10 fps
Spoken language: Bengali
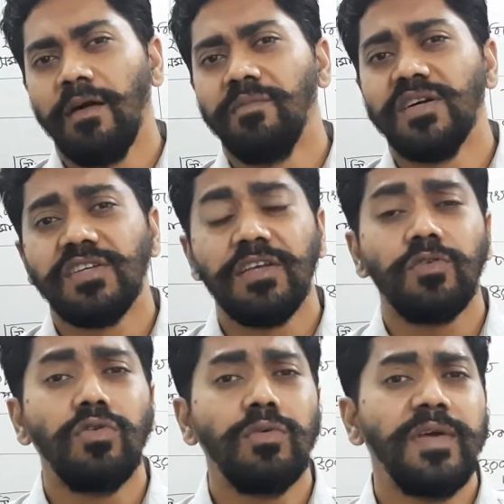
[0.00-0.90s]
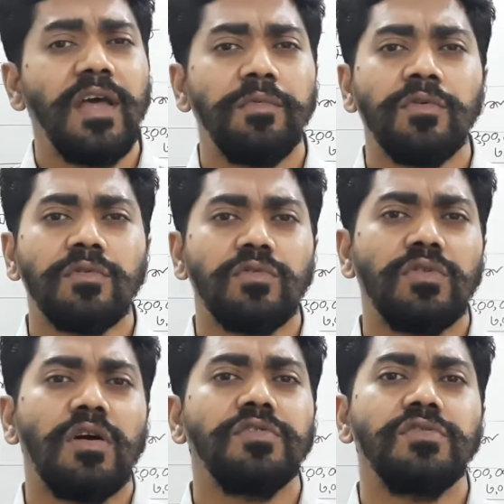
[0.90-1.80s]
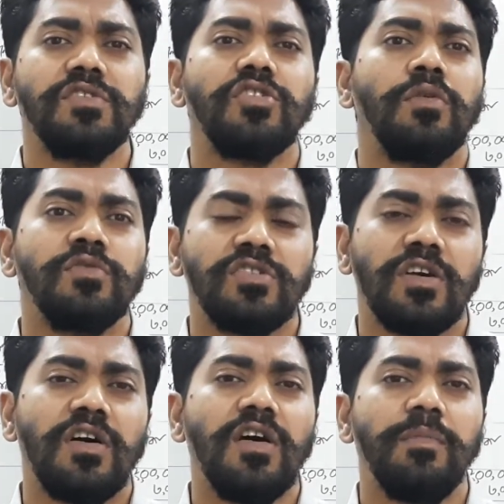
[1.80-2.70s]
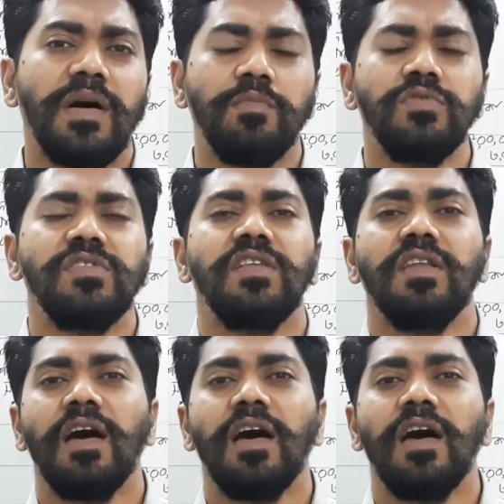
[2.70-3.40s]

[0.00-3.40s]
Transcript: বাসায় করবে এবং কোথাও যদি সমস্যা হয় বা বুঝতে